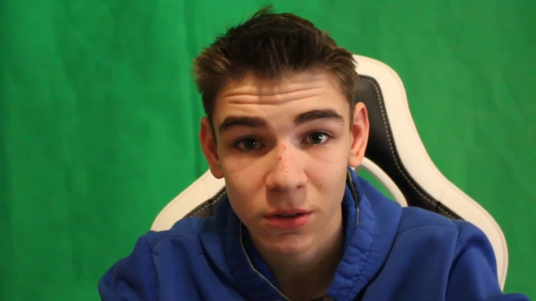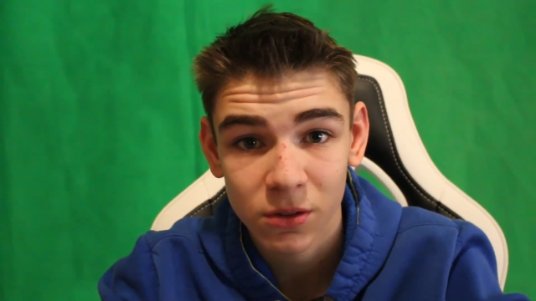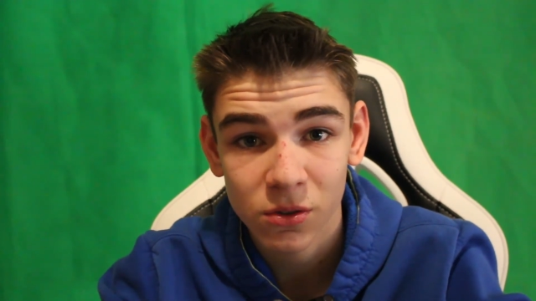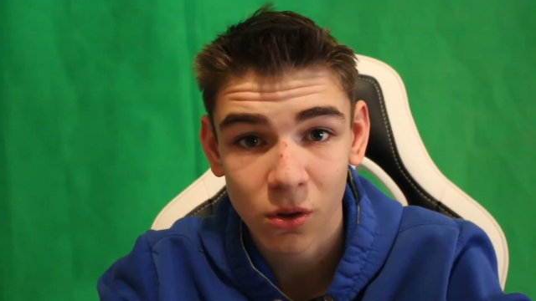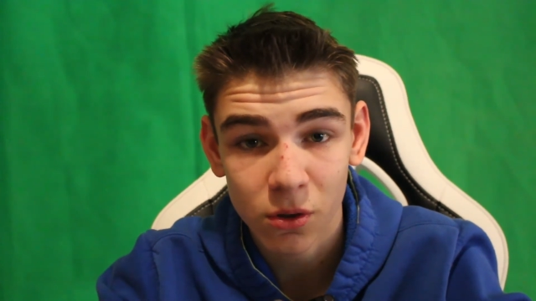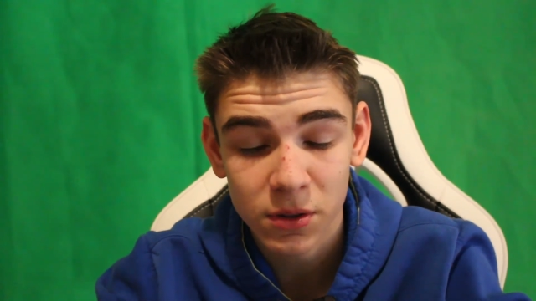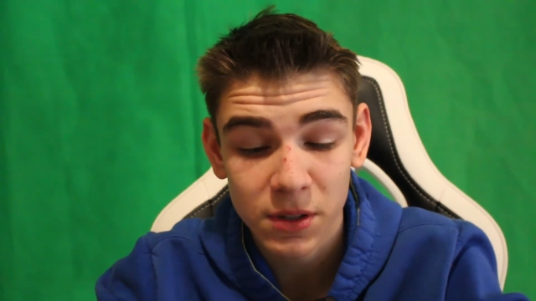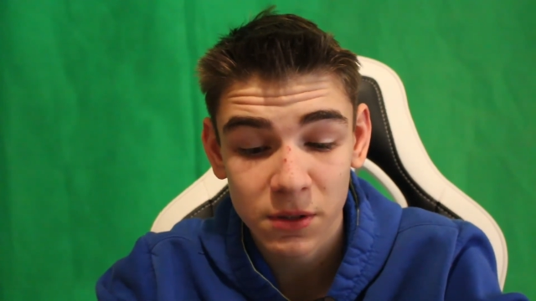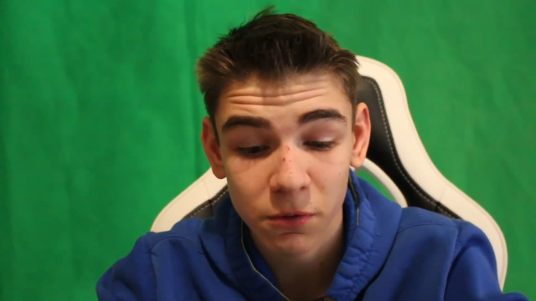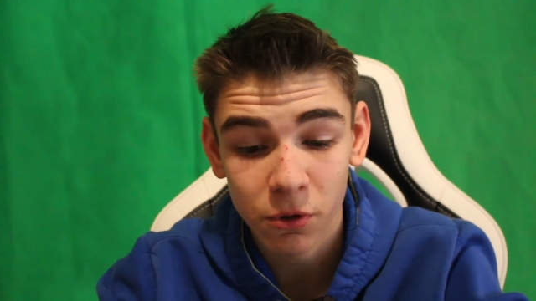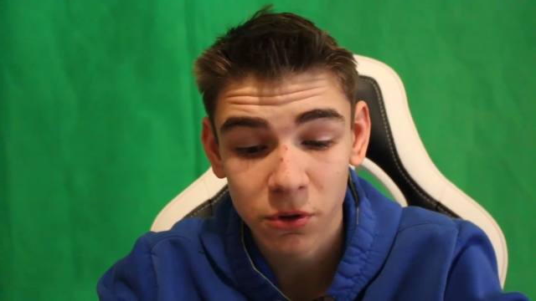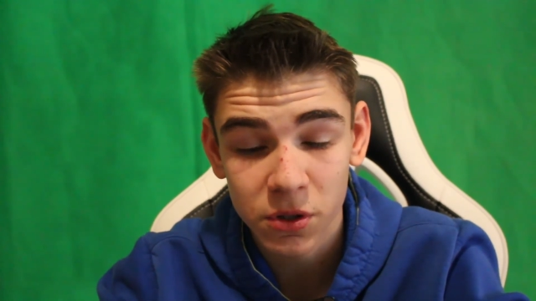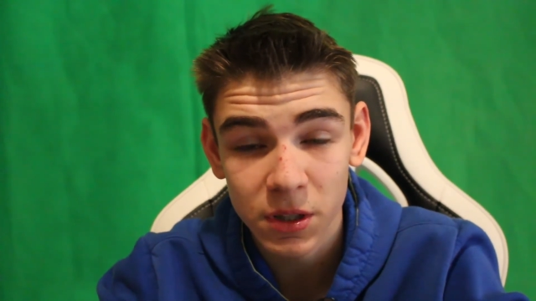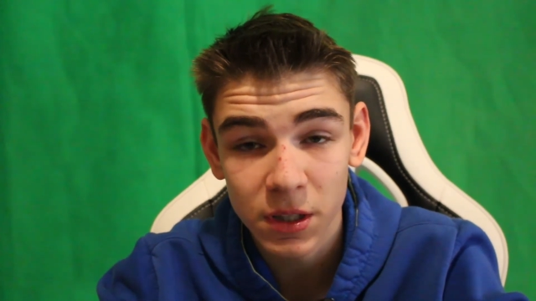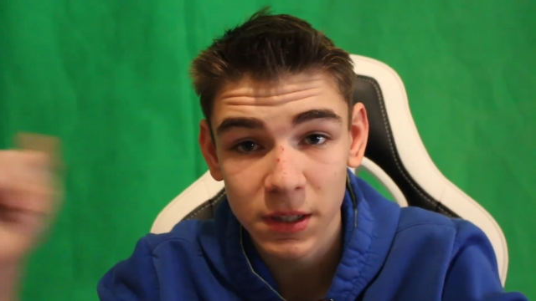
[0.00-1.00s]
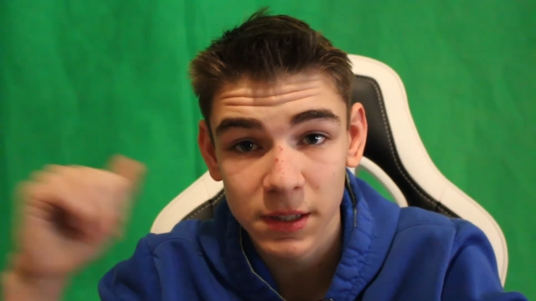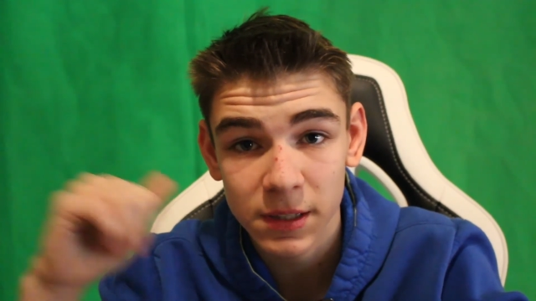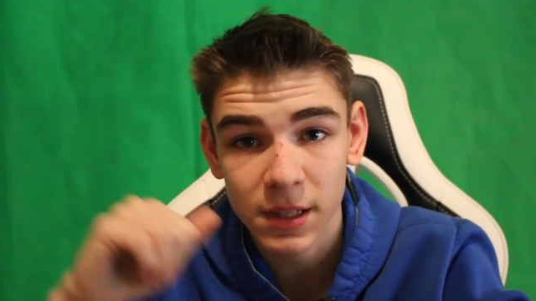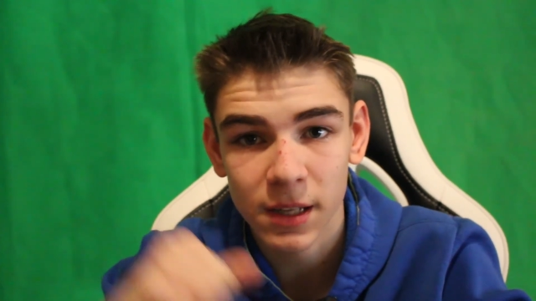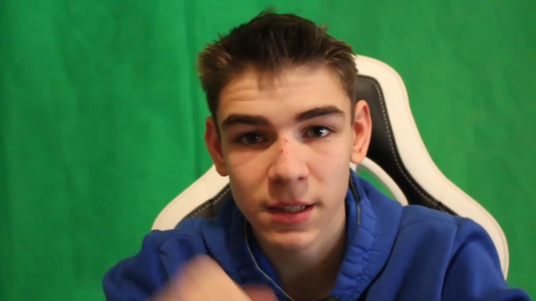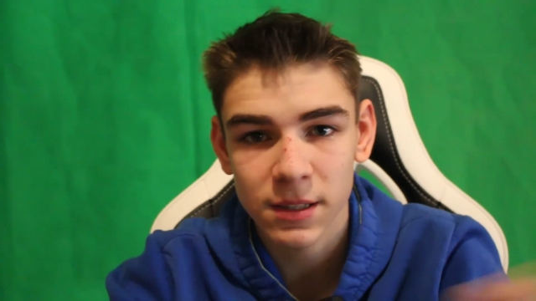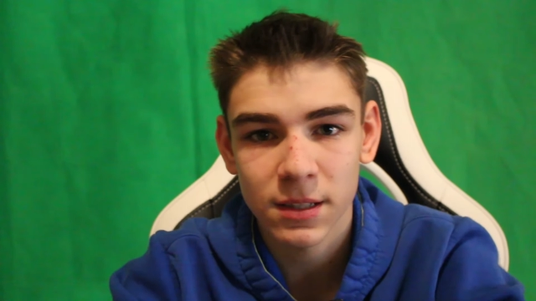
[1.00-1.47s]
Sonst funktioniert das
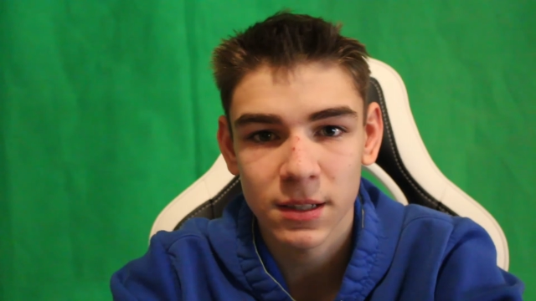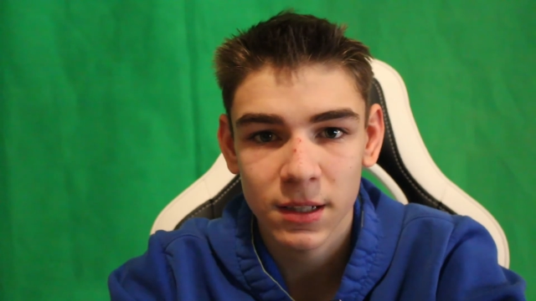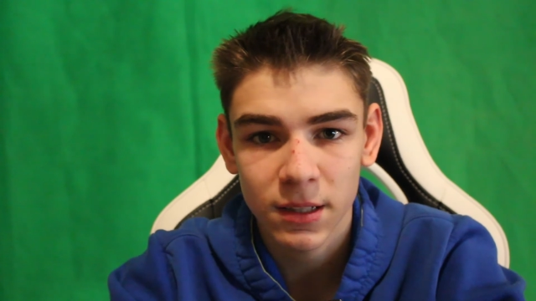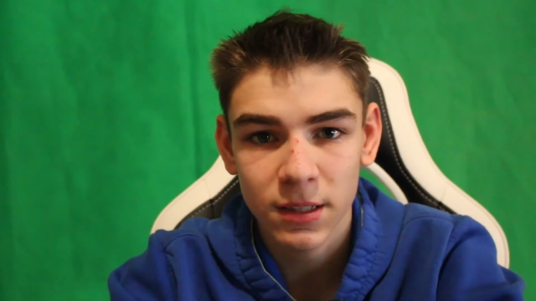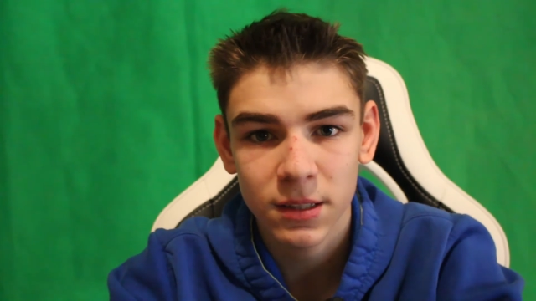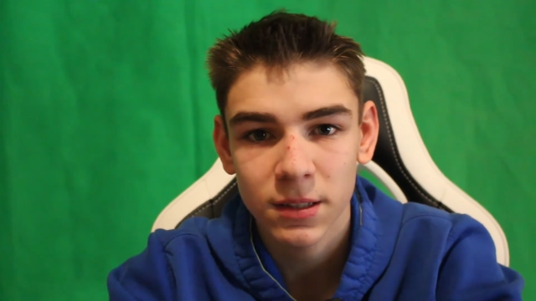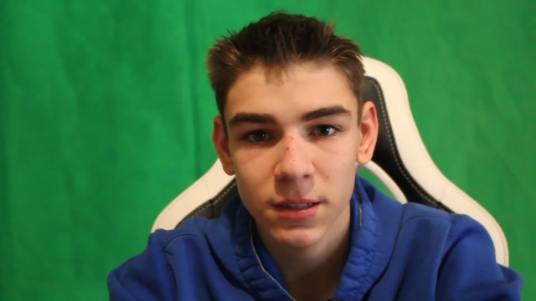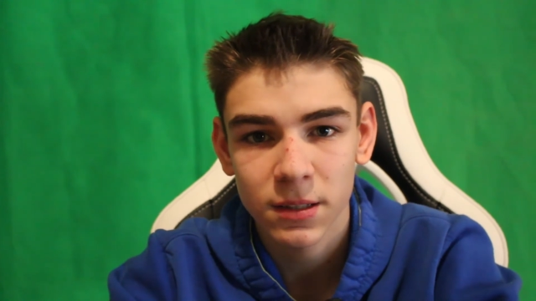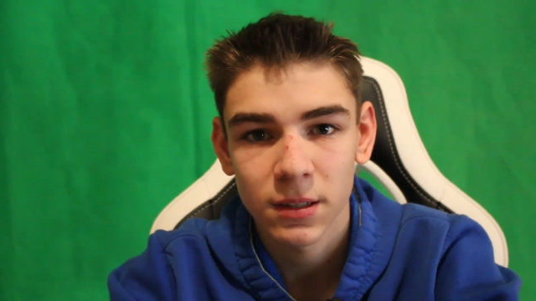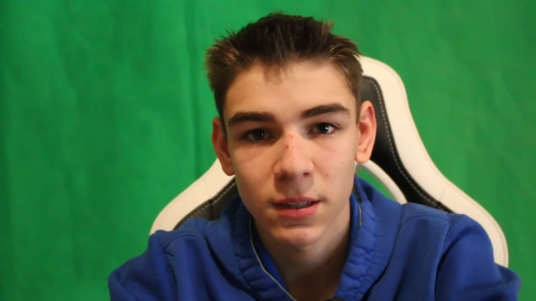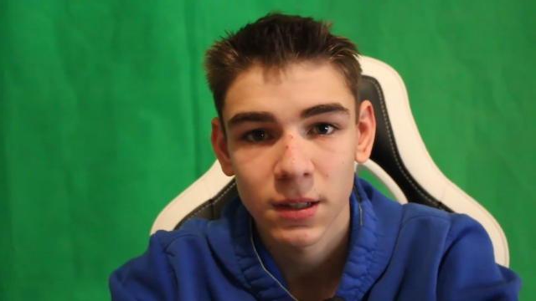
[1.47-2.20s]
Ganze nicht.